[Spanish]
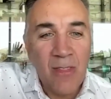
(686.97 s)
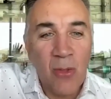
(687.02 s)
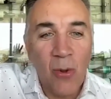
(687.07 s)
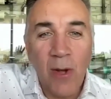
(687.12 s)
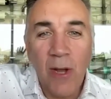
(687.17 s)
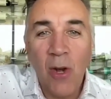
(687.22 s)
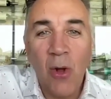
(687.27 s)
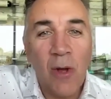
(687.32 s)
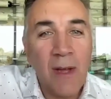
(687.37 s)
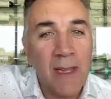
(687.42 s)

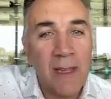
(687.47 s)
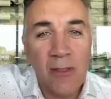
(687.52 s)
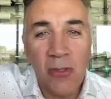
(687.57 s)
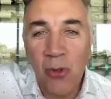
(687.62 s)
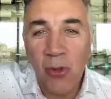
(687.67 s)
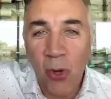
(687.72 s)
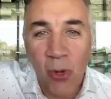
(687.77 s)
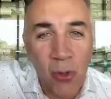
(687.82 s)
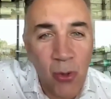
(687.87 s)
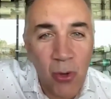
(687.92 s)
No es lo que
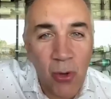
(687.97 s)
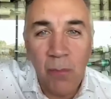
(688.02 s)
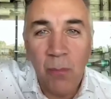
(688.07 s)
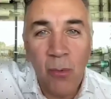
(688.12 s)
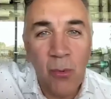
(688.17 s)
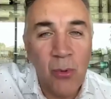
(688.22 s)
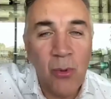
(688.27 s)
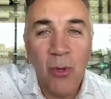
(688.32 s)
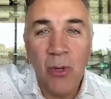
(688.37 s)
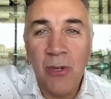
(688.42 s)
todo el
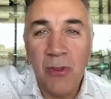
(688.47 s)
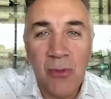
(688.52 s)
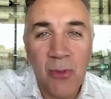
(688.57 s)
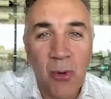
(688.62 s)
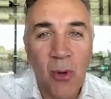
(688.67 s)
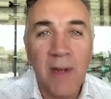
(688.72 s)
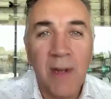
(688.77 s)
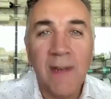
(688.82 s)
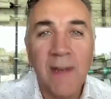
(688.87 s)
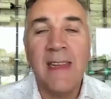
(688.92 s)
mundo
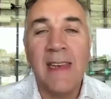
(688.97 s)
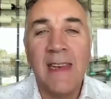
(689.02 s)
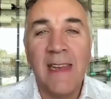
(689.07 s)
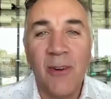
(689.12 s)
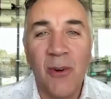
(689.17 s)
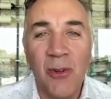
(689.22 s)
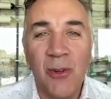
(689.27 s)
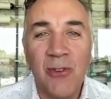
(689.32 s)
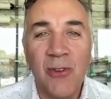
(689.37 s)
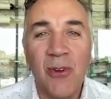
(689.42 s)
entró a este
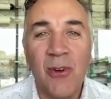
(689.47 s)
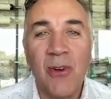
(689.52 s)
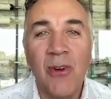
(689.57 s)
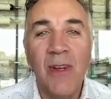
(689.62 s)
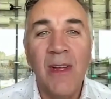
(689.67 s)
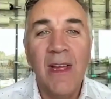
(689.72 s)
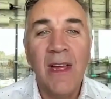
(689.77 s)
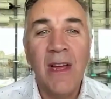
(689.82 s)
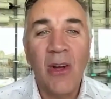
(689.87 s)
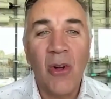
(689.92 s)

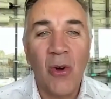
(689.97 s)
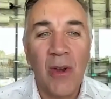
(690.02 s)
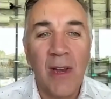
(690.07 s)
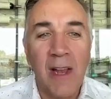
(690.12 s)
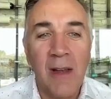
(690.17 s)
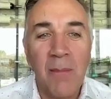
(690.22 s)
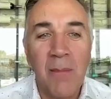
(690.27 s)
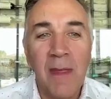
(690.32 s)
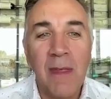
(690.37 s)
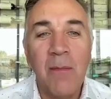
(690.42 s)
negocio con
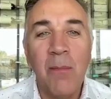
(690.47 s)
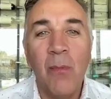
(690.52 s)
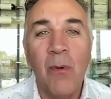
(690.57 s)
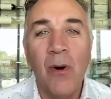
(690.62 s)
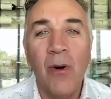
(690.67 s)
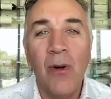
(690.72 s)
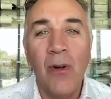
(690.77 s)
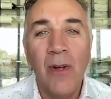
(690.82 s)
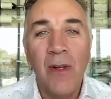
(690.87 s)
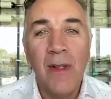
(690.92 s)
el
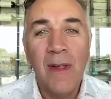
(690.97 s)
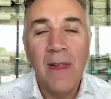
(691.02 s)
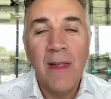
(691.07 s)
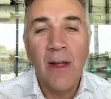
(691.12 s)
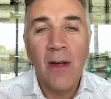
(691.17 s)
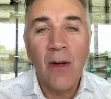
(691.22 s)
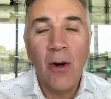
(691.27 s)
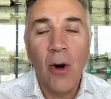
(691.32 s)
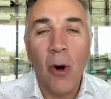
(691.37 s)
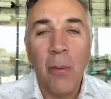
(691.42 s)
mismo
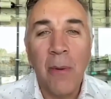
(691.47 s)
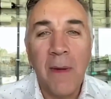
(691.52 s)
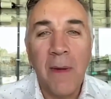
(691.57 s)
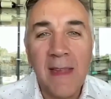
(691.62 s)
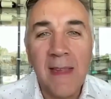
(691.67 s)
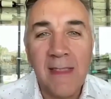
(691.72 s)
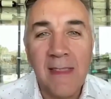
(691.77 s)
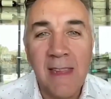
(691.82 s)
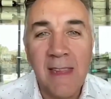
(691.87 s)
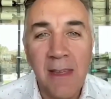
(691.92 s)

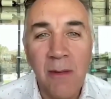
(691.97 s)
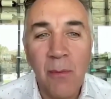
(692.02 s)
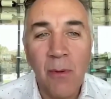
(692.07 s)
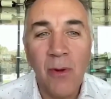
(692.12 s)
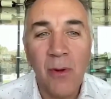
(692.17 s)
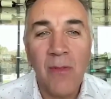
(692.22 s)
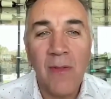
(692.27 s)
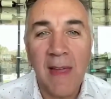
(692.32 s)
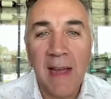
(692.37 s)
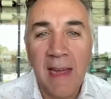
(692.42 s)

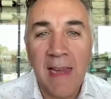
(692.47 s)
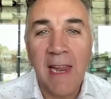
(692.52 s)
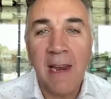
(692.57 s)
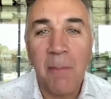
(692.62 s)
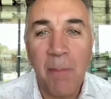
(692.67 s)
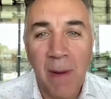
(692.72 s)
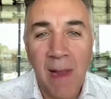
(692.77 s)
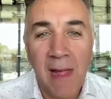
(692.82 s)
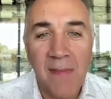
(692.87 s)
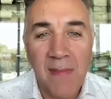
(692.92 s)
objetivo de
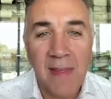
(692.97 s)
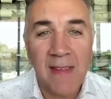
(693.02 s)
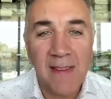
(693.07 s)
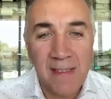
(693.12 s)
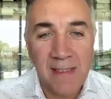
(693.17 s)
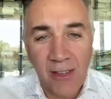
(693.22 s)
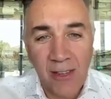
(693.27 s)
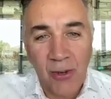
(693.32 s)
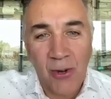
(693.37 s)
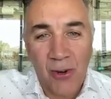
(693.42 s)
ganar plata,
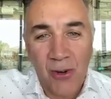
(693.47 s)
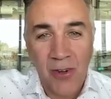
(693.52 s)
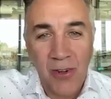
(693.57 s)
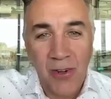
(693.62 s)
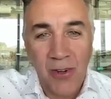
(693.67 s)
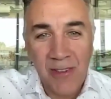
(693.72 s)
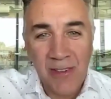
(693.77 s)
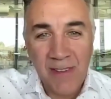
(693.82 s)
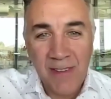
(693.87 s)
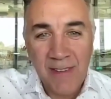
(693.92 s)
¿sí o
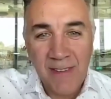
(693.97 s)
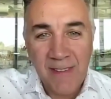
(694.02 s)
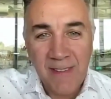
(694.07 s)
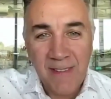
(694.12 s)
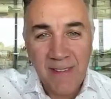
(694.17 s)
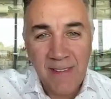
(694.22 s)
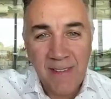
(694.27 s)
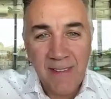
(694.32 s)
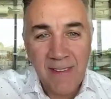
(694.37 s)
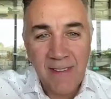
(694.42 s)
no?
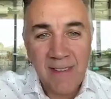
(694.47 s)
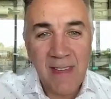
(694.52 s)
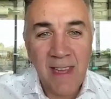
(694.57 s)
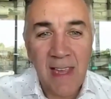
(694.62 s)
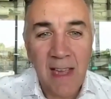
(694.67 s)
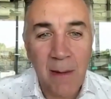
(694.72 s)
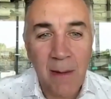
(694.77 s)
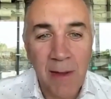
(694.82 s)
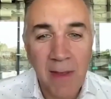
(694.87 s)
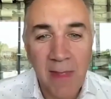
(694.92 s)

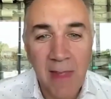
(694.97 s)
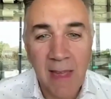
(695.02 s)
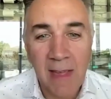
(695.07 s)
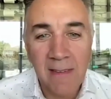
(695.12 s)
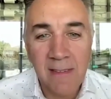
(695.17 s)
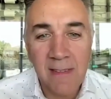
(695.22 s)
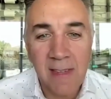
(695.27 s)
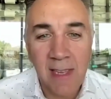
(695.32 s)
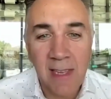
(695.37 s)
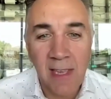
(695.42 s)
Sí, a ver,
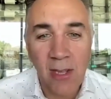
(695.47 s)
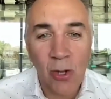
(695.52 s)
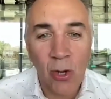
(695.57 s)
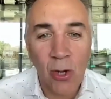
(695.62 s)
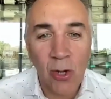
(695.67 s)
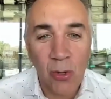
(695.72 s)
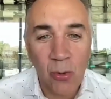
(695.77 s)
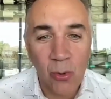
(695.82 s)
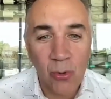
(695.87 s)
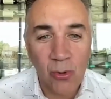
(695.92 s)
digan sí, que yo
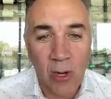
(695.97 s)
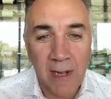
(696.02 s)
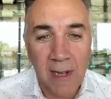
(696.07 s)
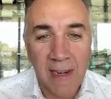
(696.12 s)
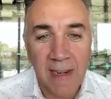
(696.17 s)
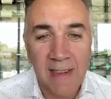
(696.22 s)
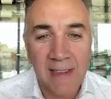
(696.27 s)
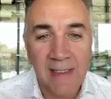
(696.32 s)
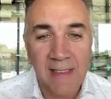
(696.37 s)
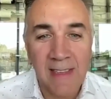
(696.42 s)
lo escucho acá
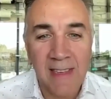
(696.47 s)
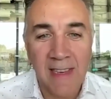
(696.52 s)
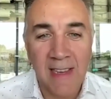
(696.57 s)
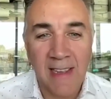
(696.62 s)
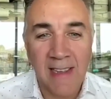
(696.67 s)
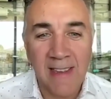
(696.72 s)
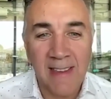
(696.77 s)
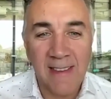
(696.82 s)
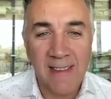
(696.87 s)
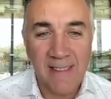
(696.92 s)
en
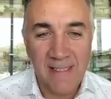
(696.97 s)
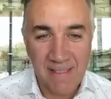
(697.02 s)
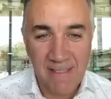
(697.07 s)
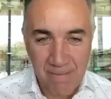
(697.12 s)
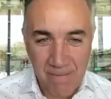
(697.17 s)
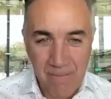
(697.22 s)
Argentina, ¿eh?